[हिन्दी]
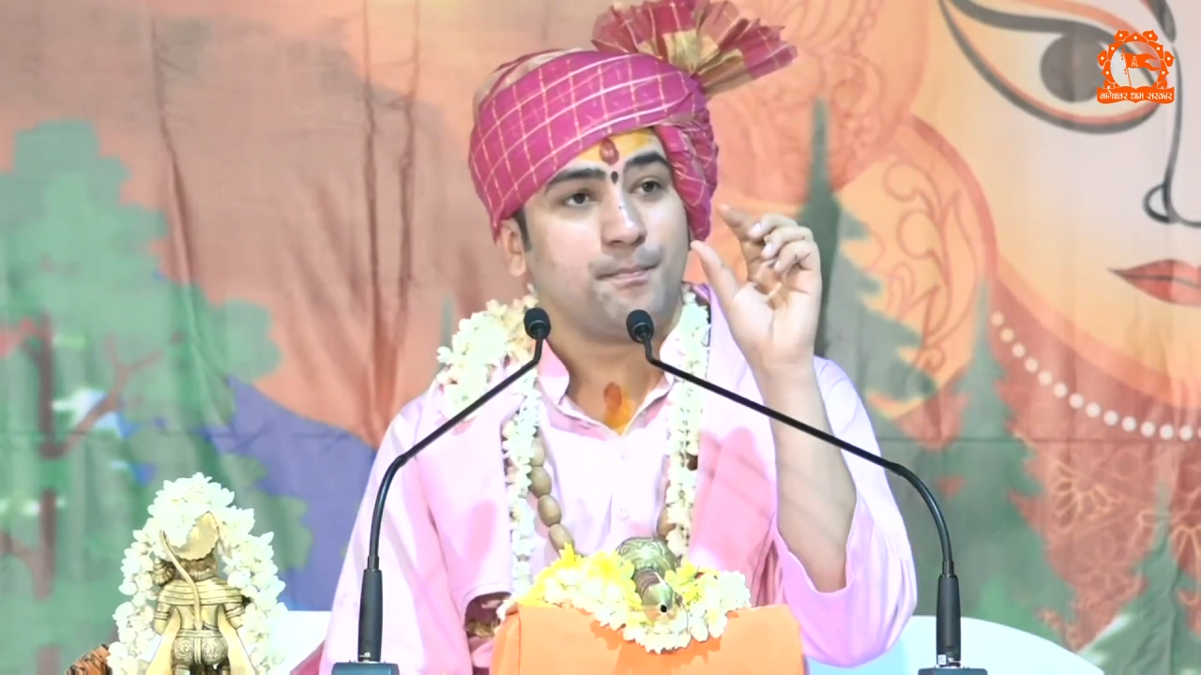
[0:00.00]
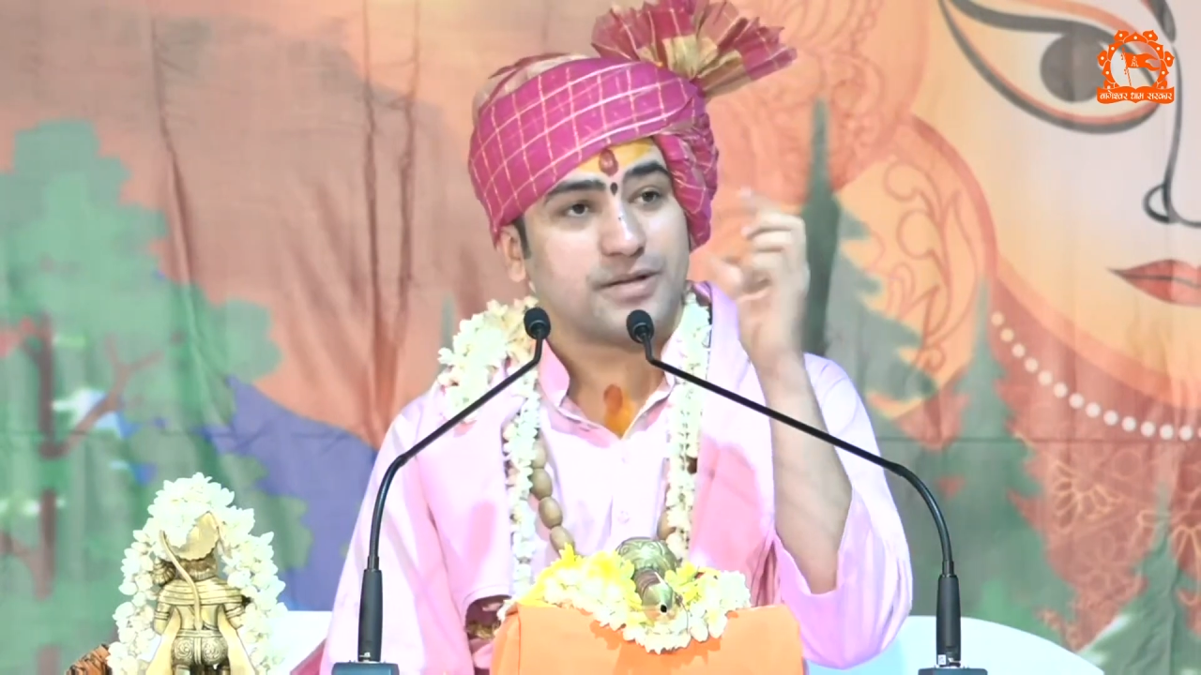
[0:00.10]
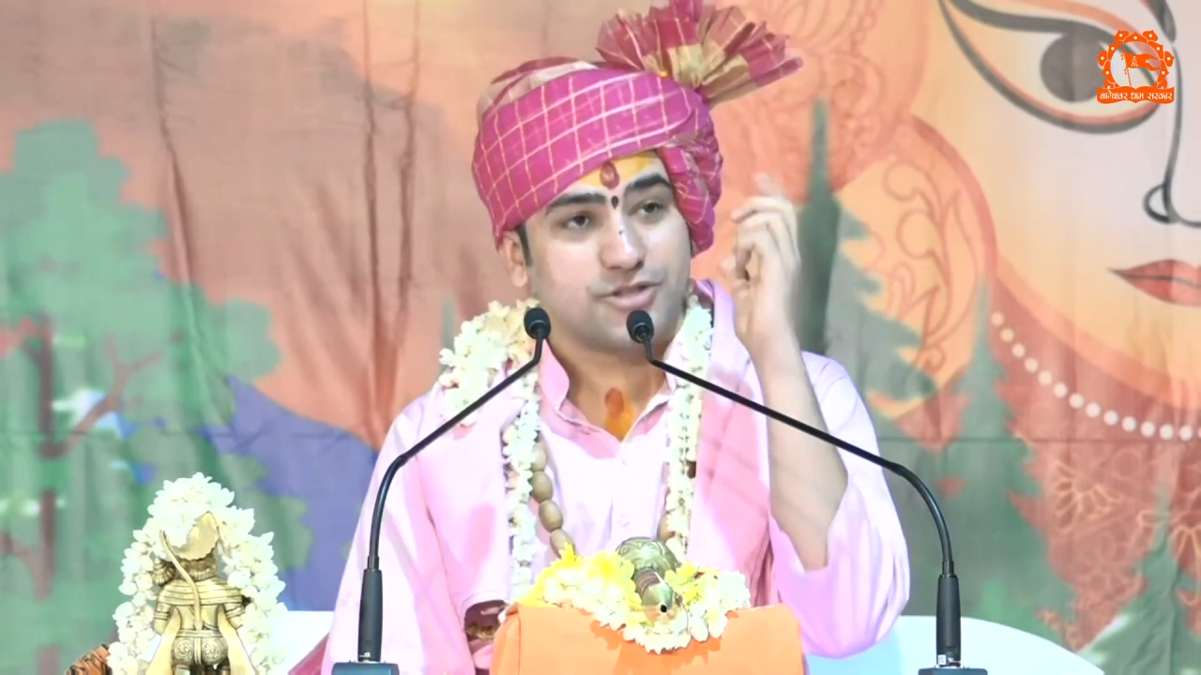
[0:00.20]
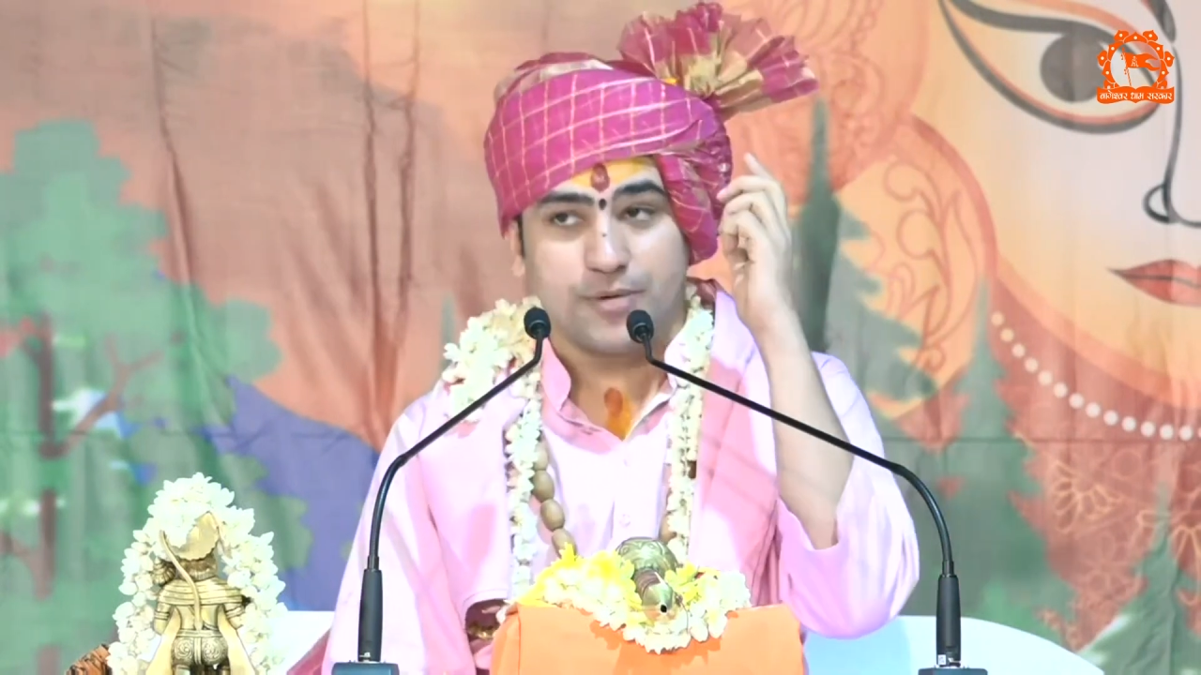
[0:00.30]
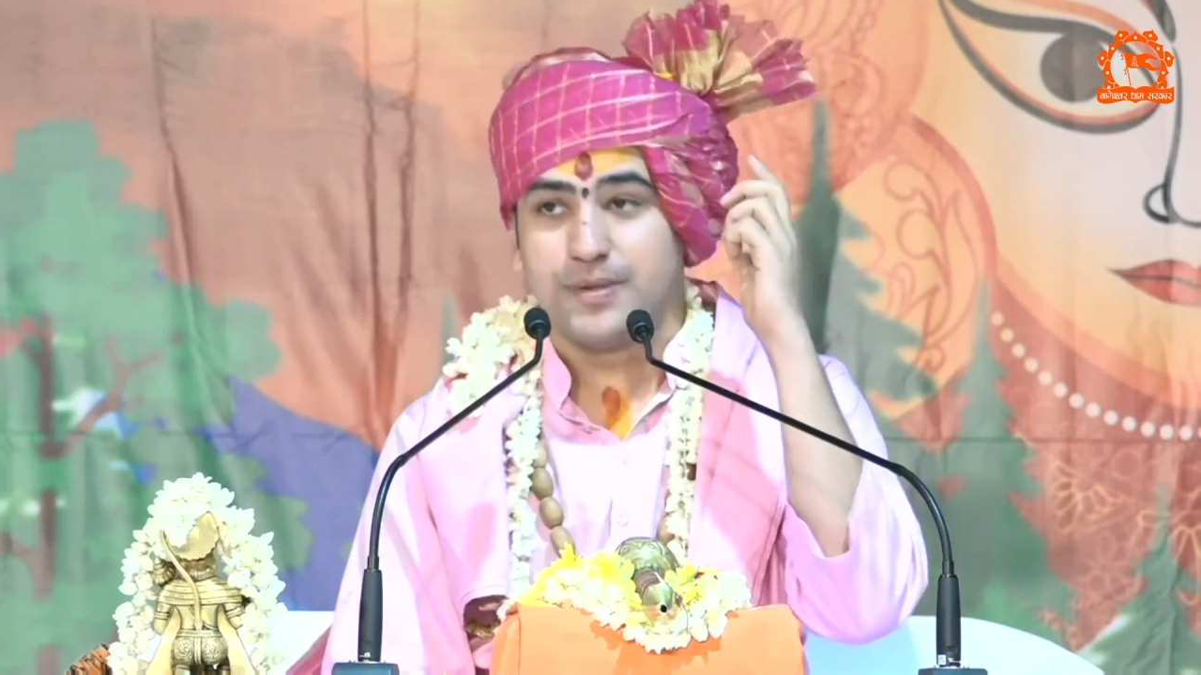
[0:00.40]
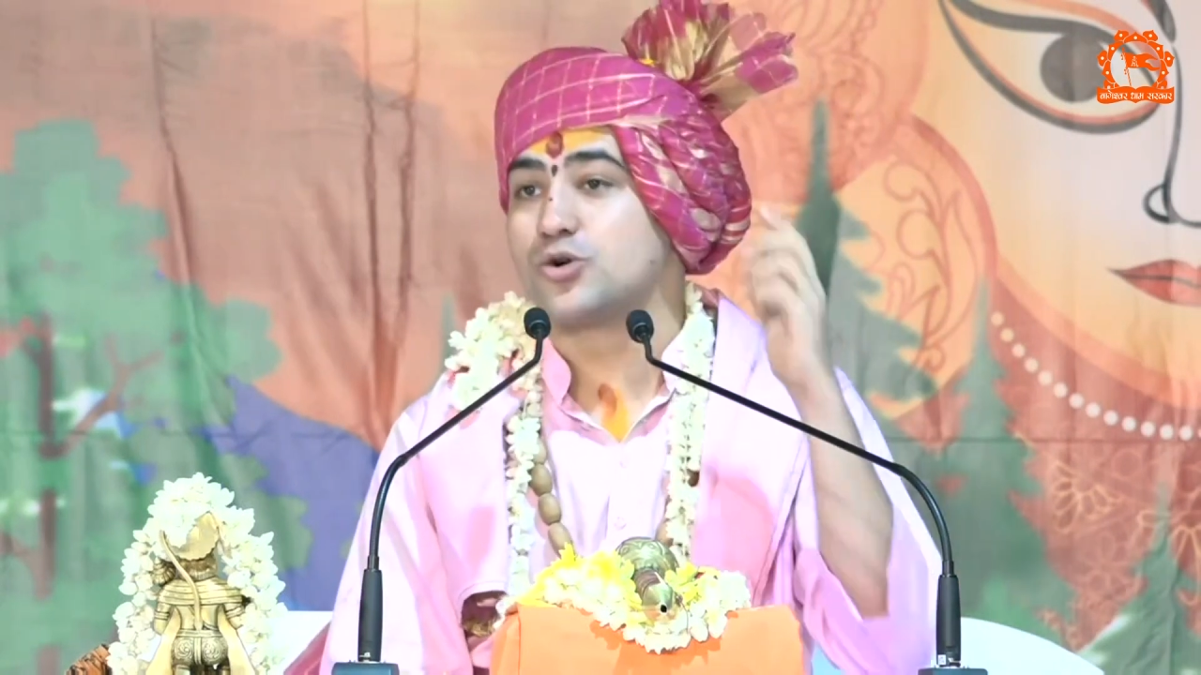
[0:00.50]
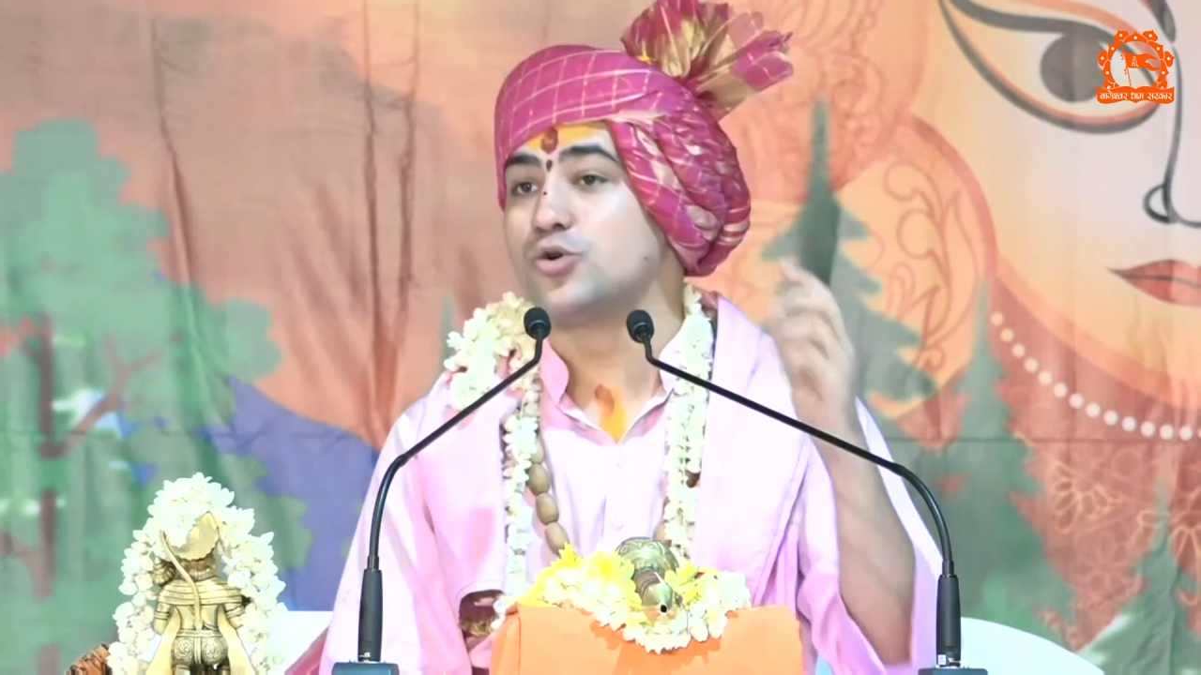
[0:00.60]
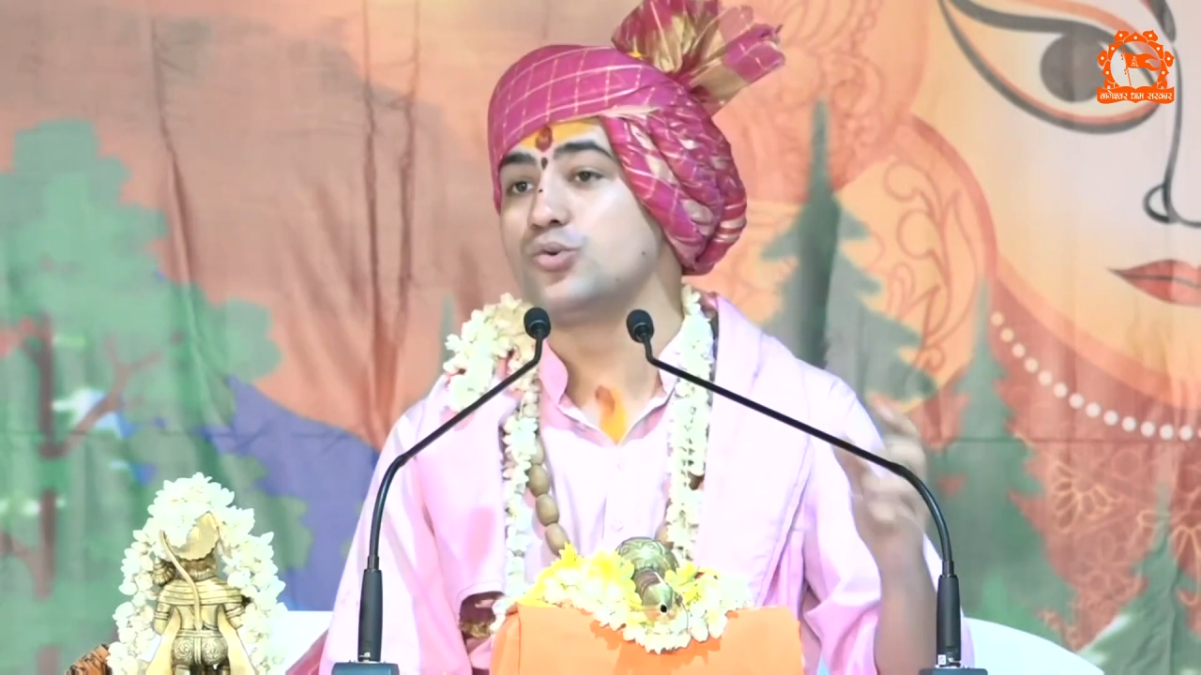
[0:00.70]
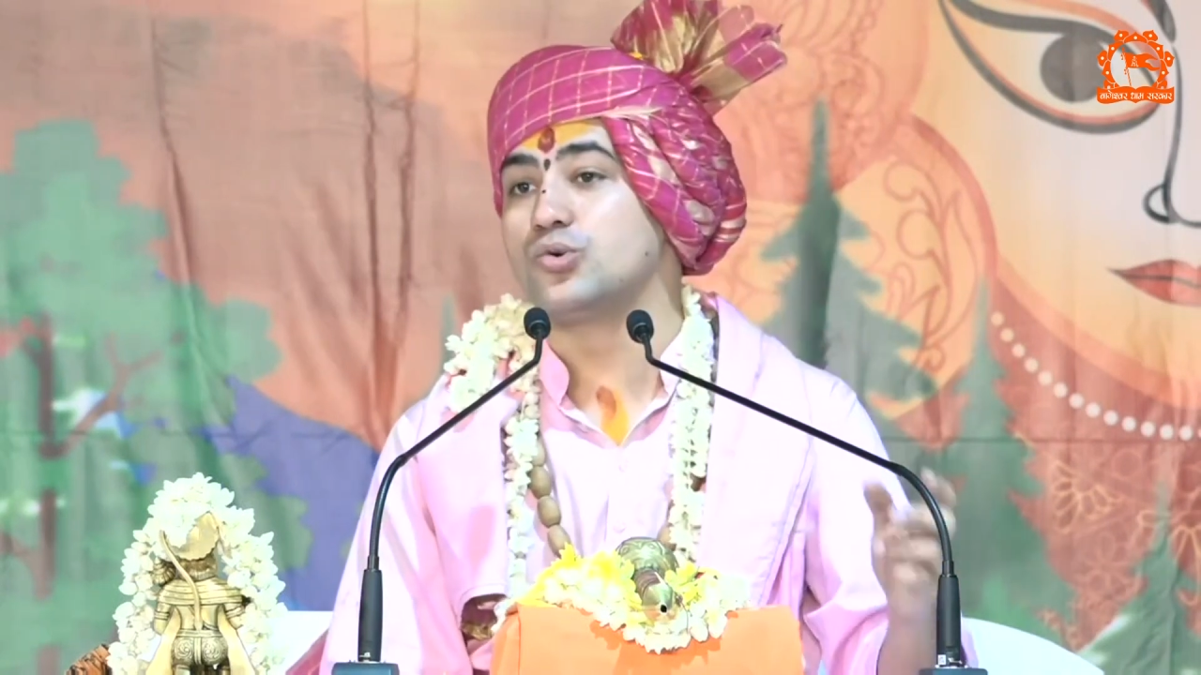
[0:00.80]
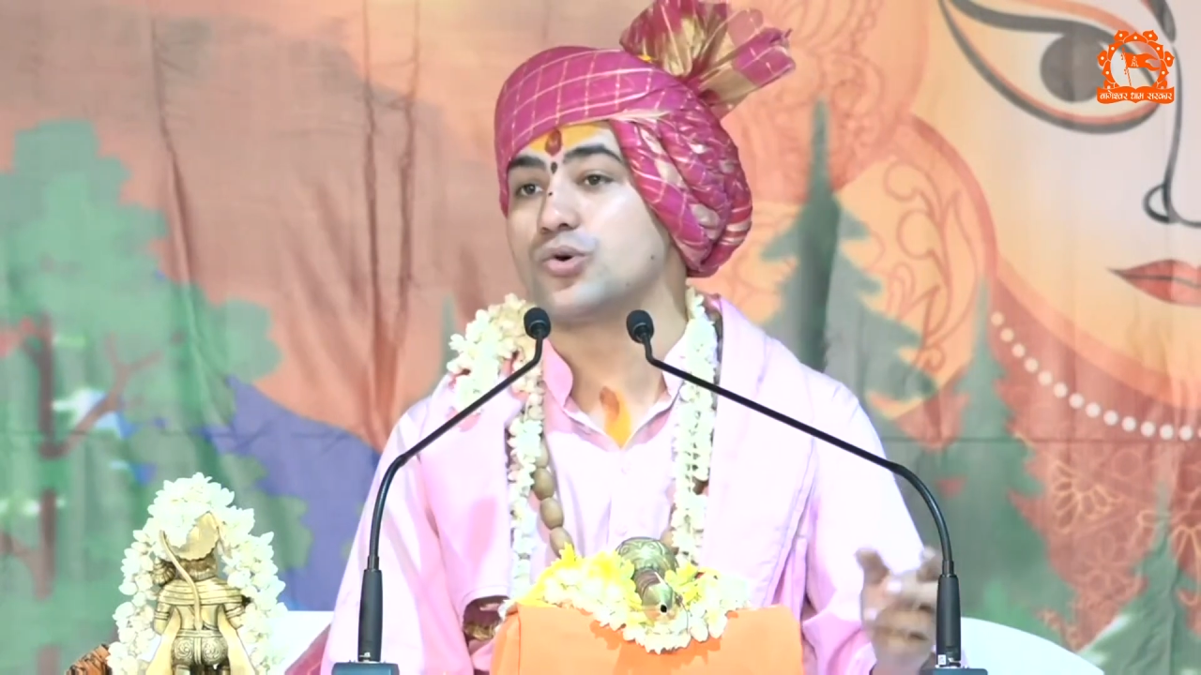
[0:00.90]
मध्य में
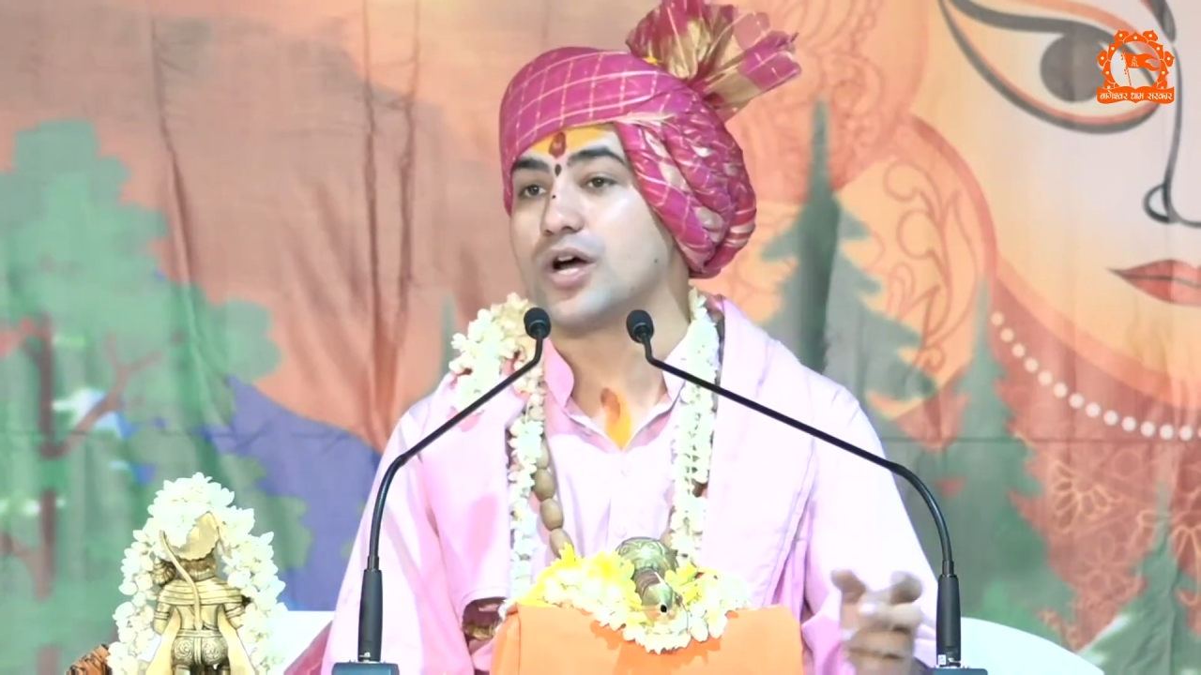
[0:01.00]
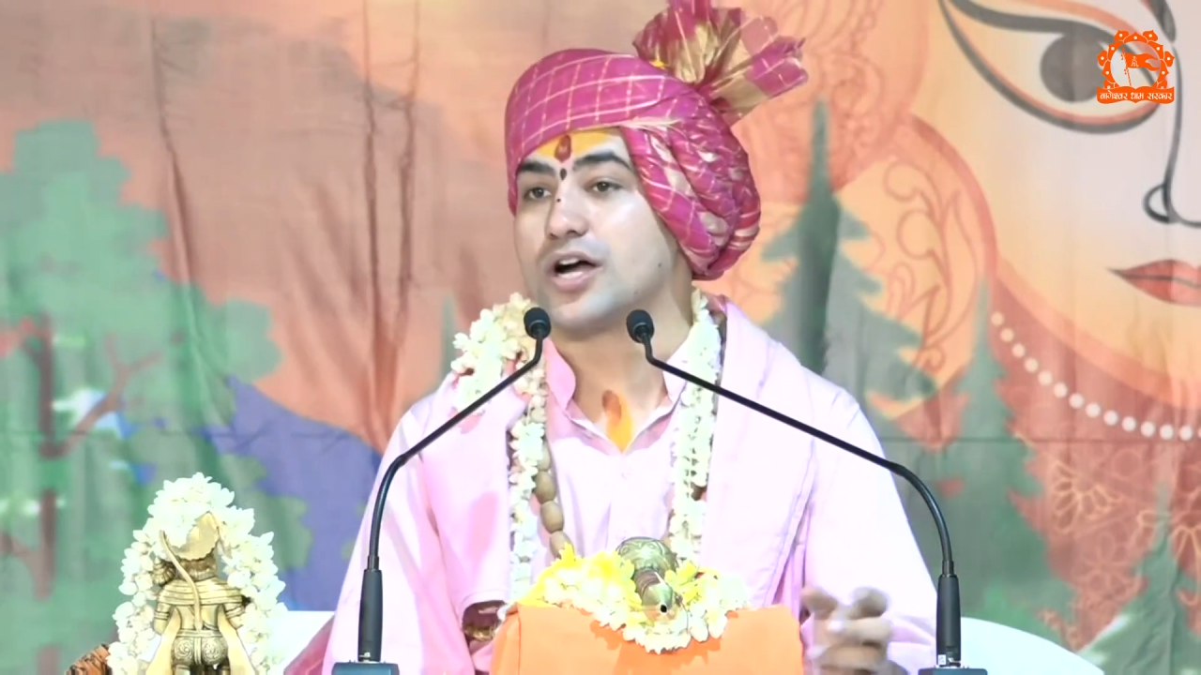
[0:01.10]
गुरु को